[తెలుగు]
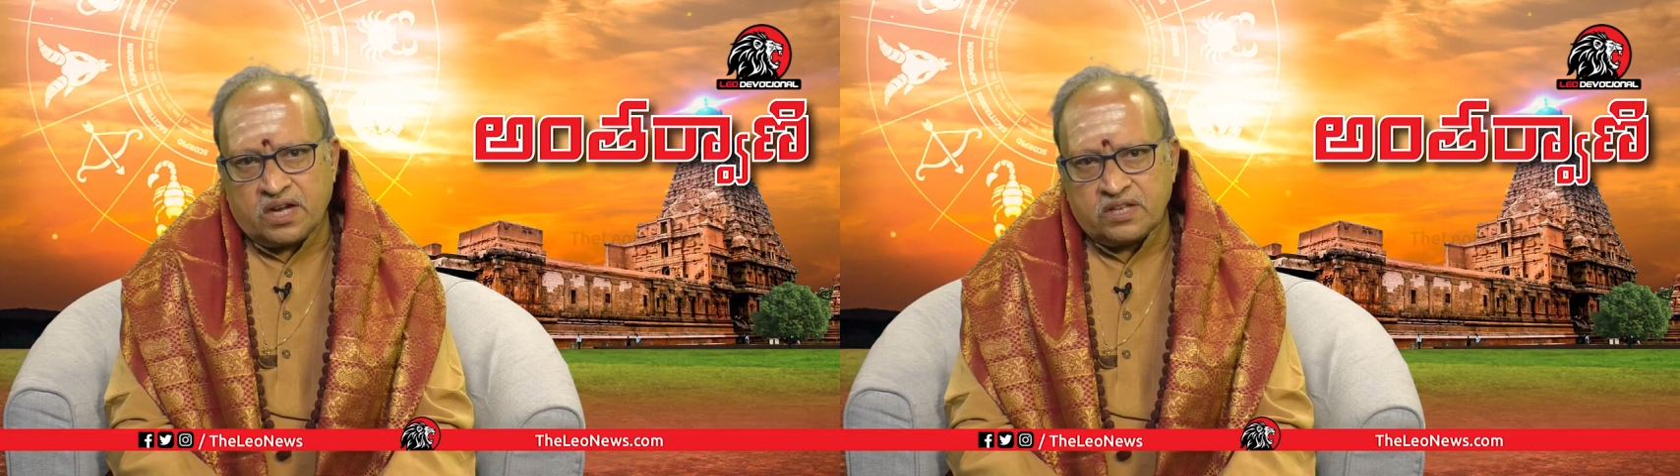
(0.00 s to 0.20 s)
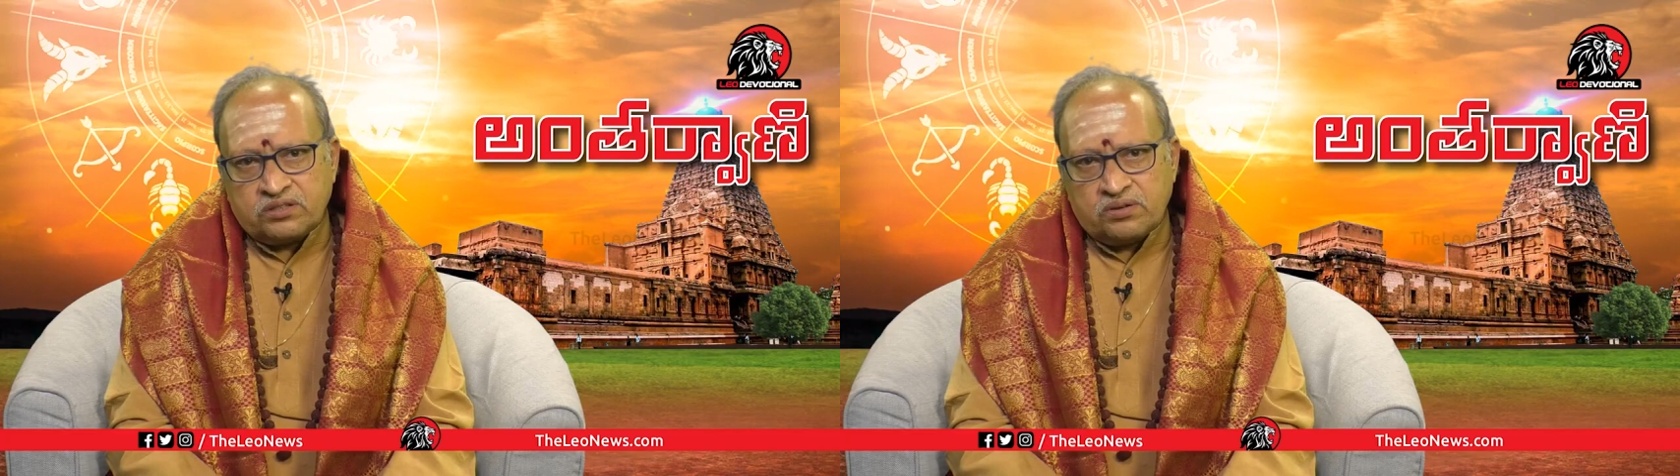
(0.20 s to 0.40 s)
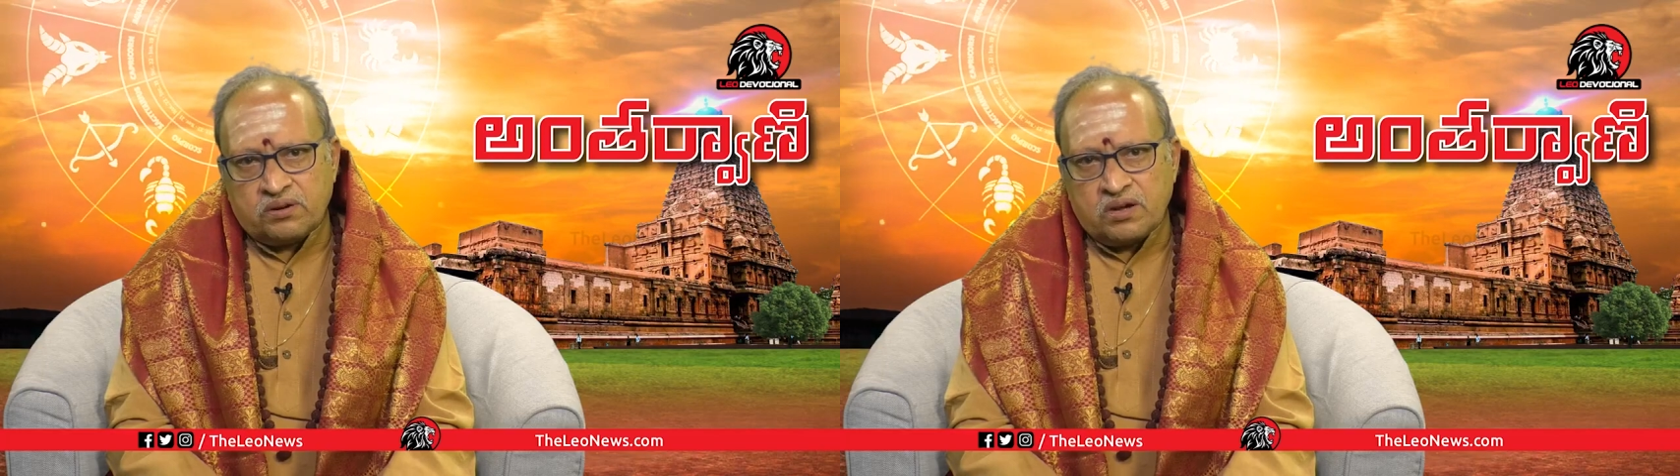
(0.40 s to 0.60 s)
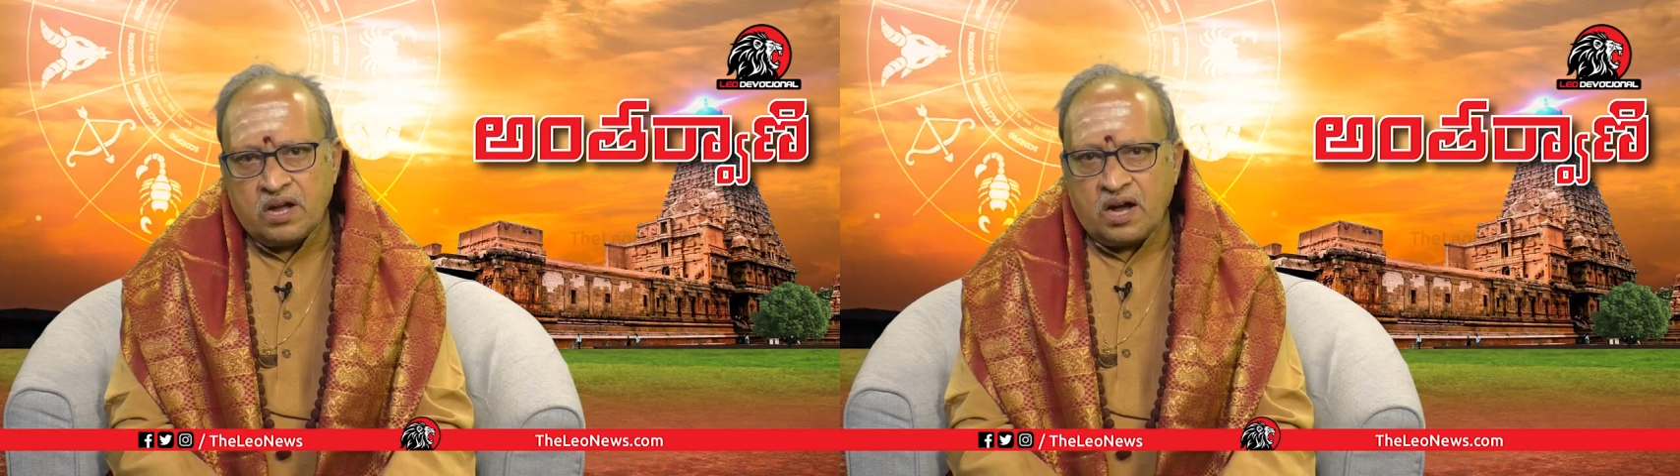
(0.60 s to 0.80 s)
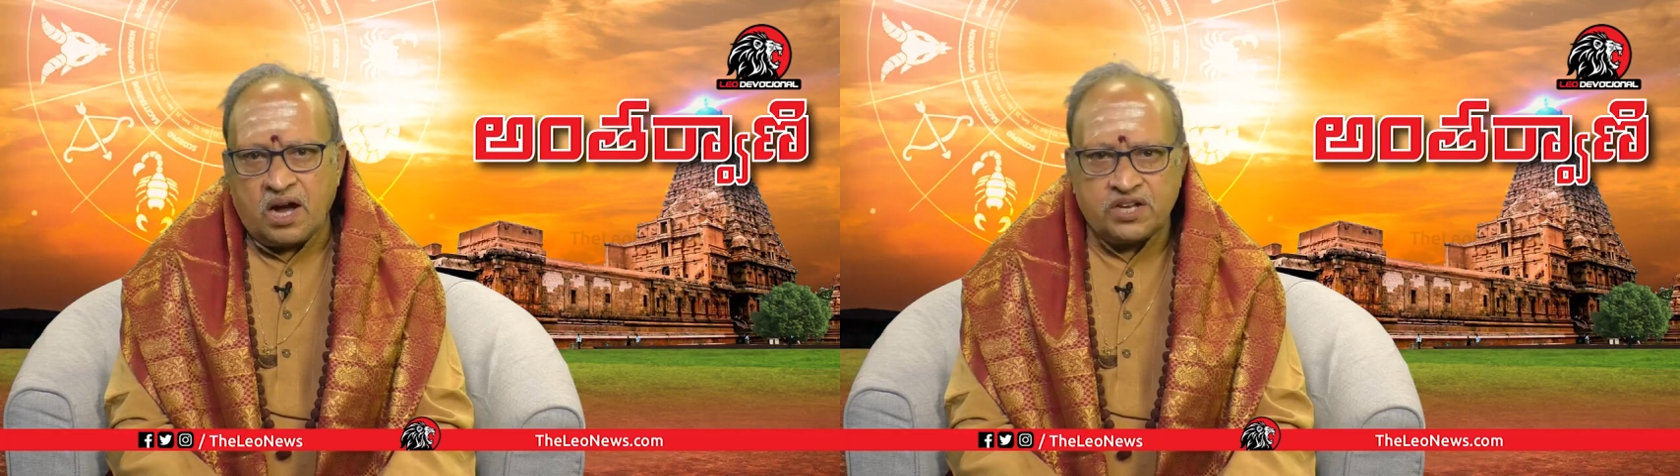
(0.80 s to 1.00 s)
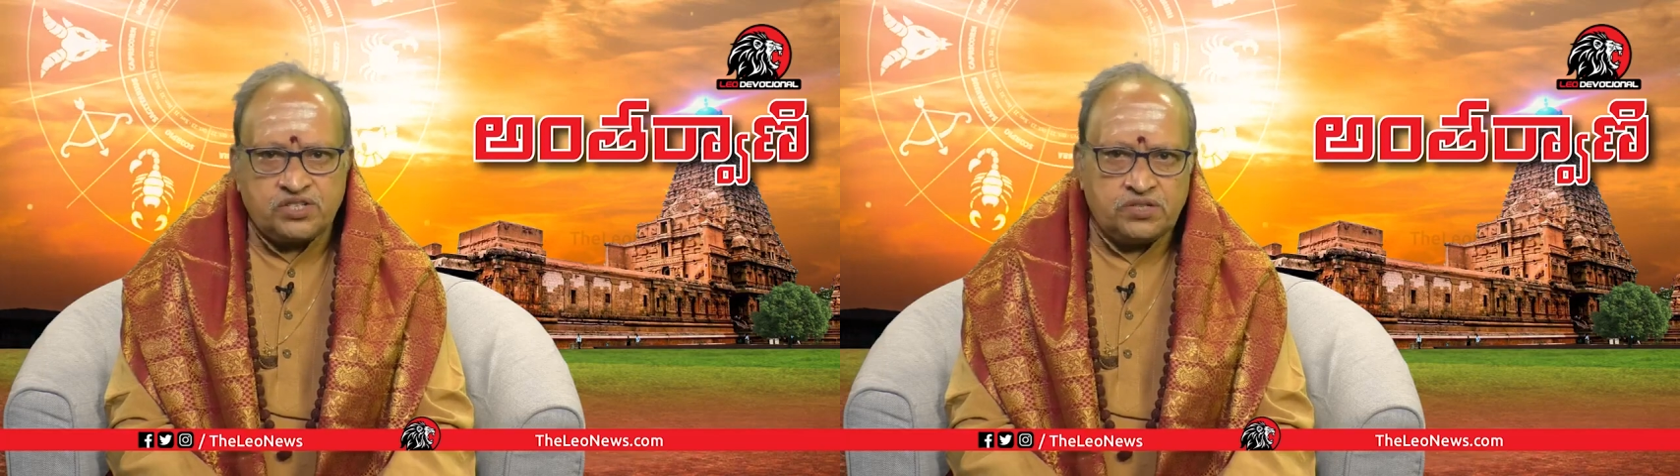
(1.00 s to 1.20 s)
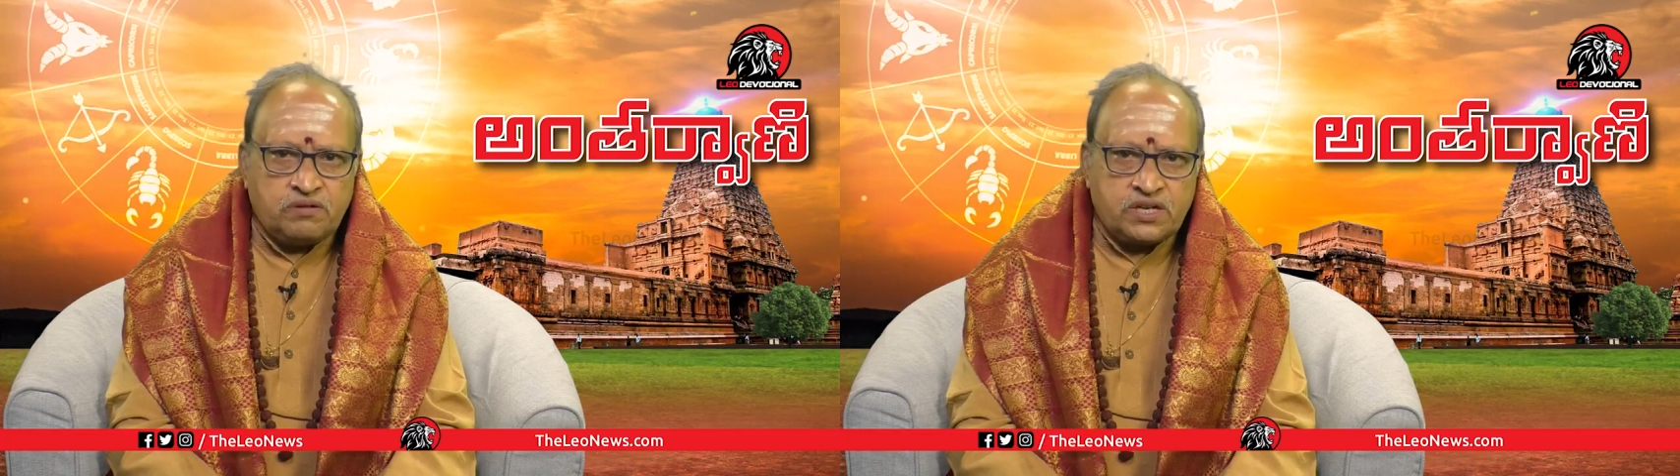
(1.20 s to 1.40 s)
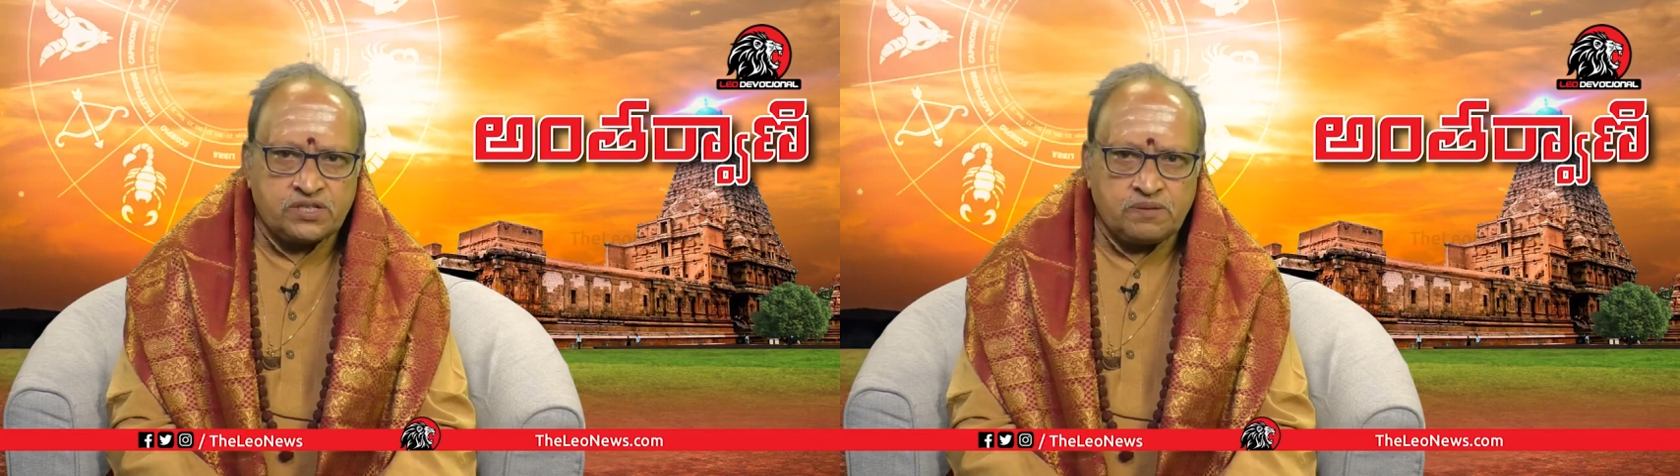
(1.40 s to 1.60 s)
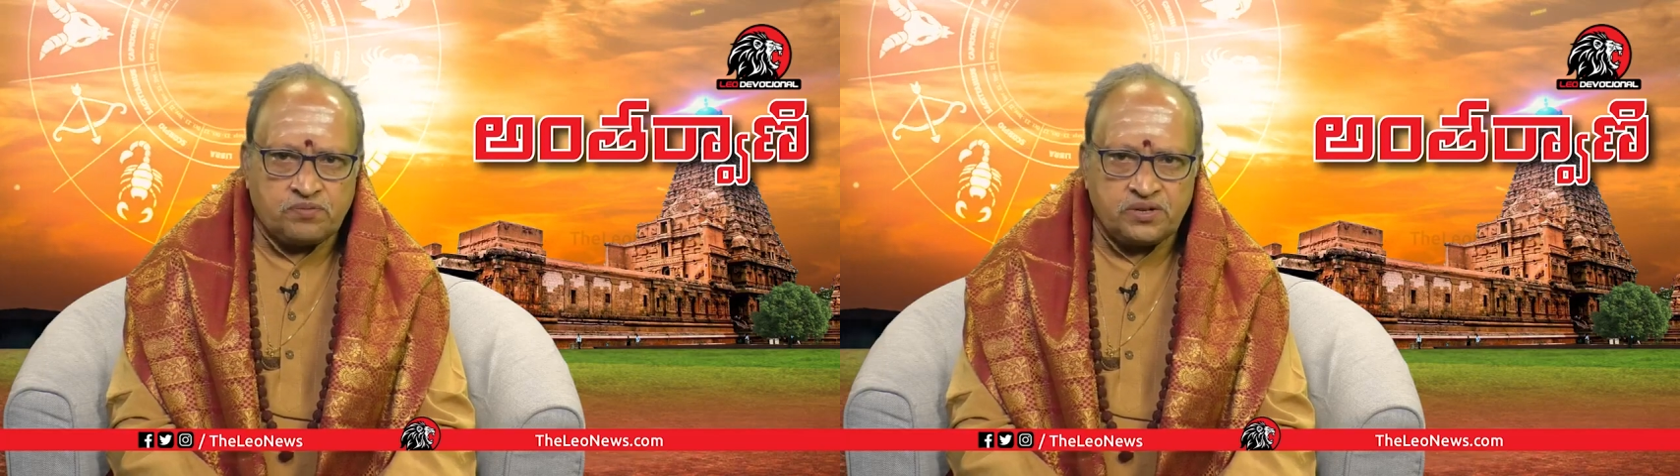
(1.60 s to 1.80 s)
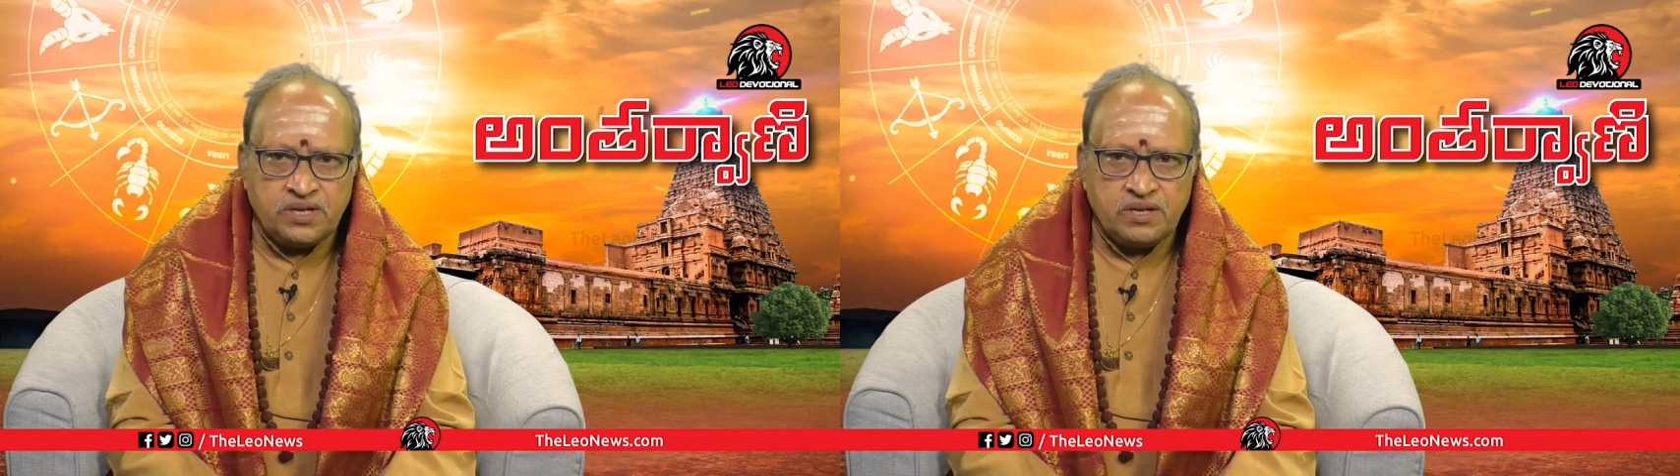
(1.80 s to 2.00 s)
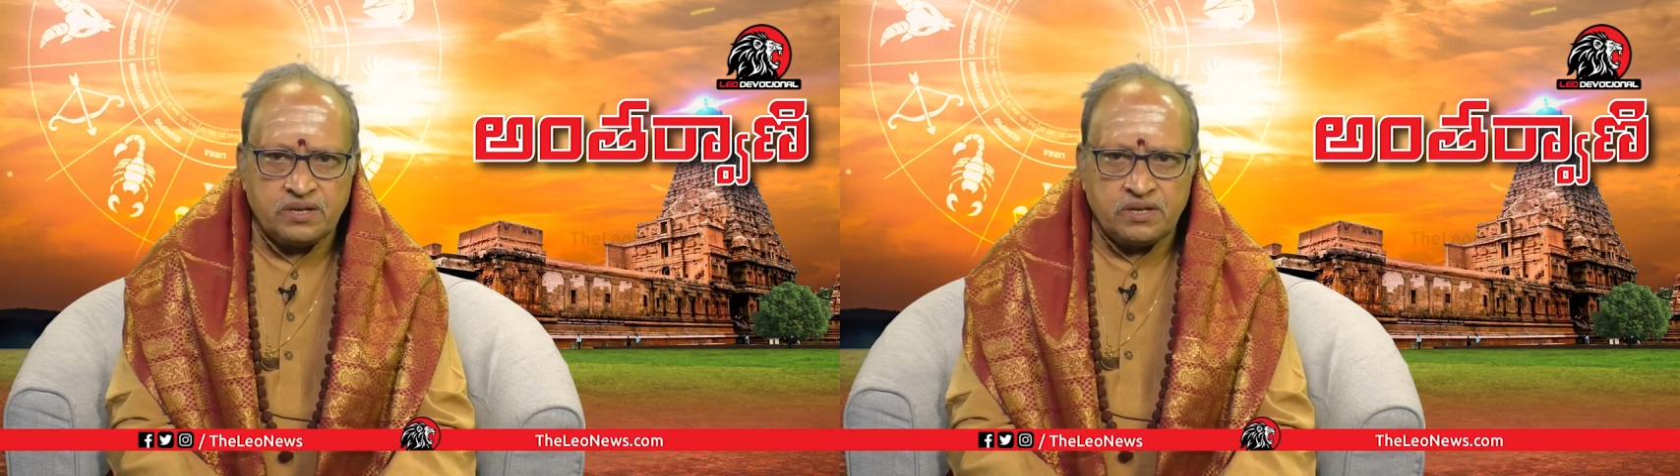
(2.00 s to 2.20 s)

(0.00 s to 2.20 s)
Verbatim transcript: దాంతో ఆ చెడు వాసన పోయి